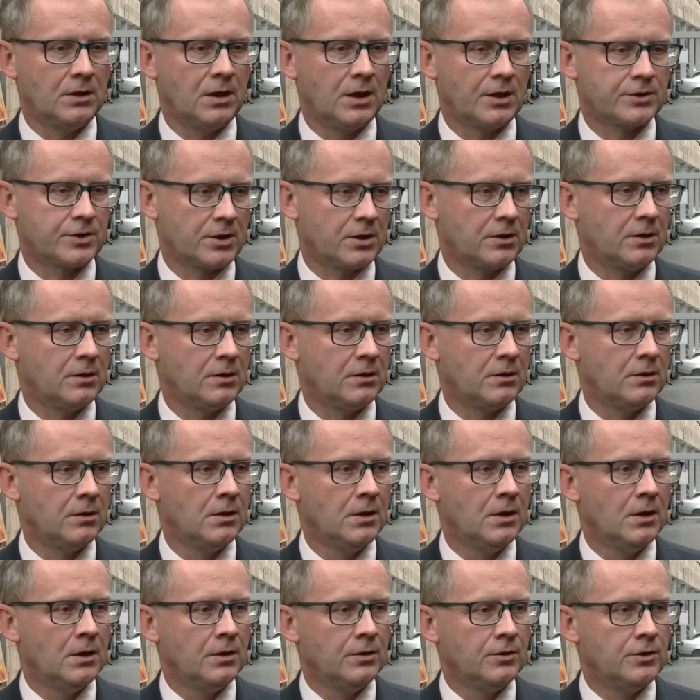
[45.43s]
dlaczego
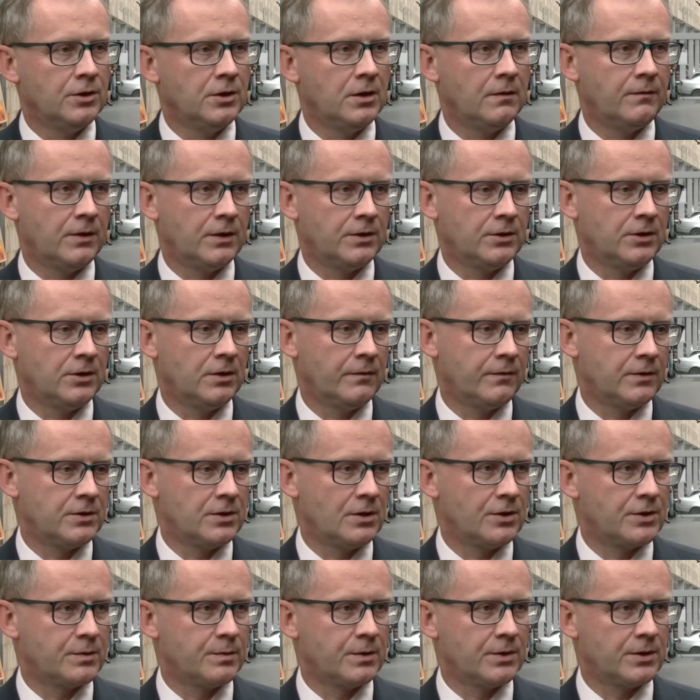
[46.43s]
nie
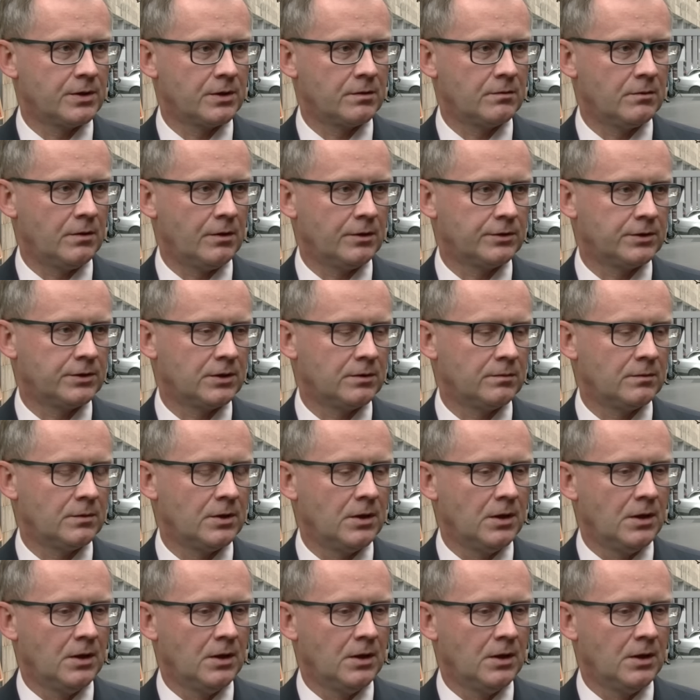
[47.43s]
dowiedzieliśmy się o tym